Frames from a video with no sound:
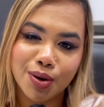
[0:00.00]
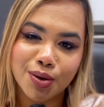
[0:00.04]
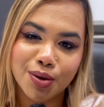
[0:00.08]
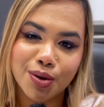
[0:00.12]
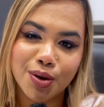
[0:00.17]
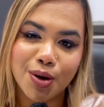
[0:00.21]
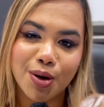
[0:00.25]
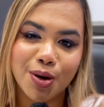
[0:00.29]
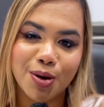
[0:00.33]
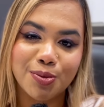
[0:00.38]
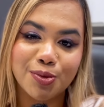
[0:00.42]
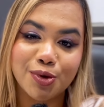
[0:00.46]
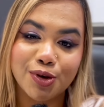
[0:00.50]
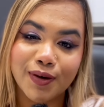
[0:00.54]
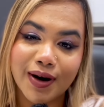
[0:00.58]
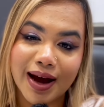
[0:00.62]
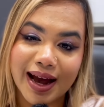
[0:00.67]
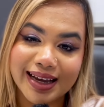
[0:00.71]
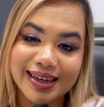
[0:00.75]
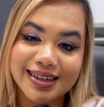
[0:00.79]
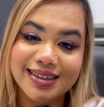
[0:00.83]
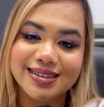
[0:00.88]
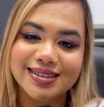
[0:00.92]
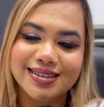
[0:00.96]
রোম
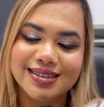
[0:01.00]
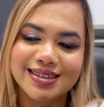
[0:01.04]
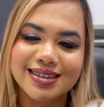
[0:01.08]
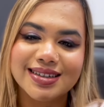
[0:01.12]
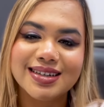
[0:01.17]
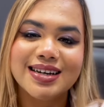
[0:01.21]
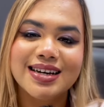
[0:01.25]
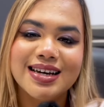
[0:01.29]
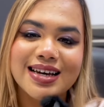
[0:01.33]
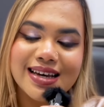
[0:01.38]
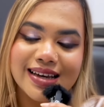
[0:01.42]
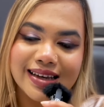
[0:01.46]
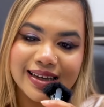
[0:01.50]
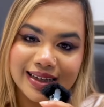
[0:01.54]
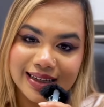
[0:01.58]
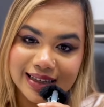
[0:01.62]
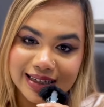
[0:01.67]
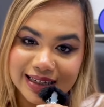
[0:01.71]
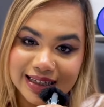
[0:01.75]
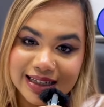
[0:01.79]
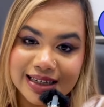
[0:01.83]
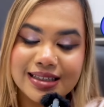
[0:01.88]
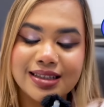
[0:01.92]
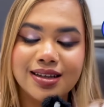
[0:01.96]
রাইট
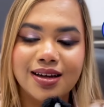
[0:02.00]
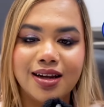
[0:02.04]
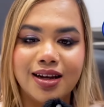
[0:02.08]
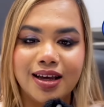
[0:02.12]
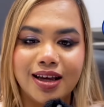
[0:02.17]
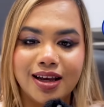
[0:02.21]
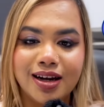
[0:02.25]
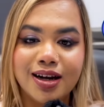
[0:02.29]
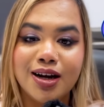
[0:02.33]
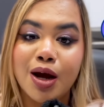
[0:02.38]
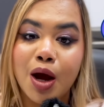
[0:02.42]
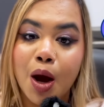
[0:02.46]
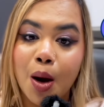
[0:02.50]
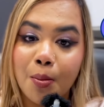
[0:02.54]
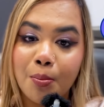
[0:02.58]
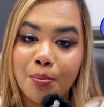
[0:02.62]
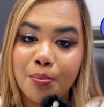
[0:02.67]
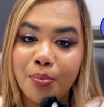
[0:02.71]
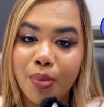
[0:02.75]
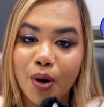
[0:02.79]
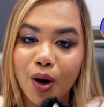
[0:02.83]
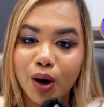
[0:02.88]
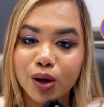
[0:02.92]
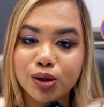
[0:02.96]
ইতালির
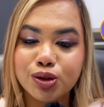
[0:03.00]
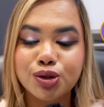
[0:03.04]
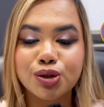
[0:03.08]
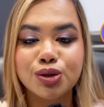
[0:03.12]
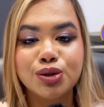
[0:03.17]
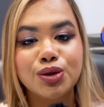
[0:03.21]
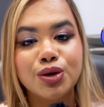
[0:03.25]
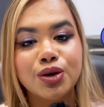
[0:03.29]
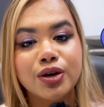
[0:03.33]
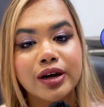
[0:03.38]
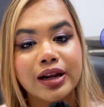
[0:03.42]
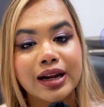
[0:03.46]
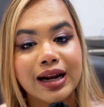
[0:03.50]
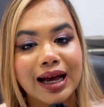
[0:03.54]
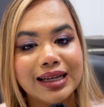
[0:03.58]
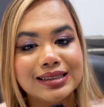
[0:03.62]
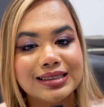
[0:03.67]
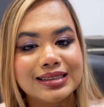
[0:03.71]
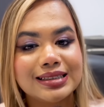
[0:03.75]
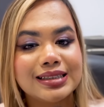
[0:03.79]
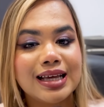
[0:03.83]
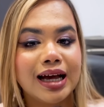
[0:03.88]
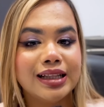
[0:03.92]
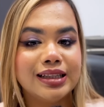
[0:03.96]
পর্যটক
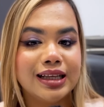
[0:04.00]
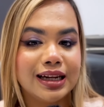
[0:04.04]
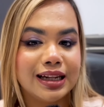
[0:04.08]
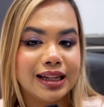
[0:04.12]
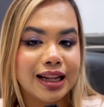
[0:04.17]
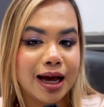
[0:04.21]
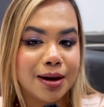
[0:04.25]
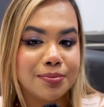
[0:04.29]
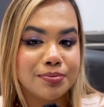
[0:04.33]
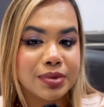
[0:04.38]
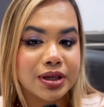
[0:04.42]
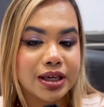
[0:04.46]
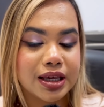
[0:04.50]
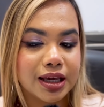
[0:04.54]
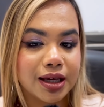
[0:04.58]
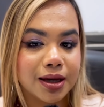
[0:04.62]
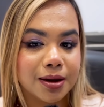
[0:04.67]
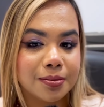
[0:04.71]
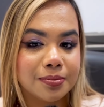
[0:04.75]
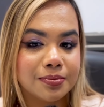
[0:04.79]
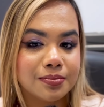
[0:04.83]
রাজধানীর নাম কি